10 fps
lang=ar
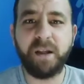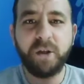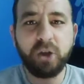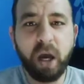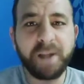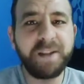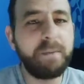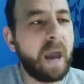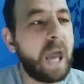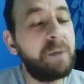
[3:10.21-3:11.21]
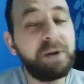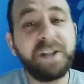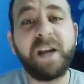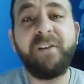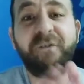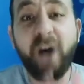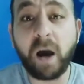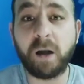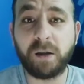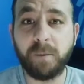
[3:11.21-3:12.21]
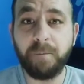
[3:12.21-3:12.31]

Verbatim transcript: شخصي مع حضرتك فقط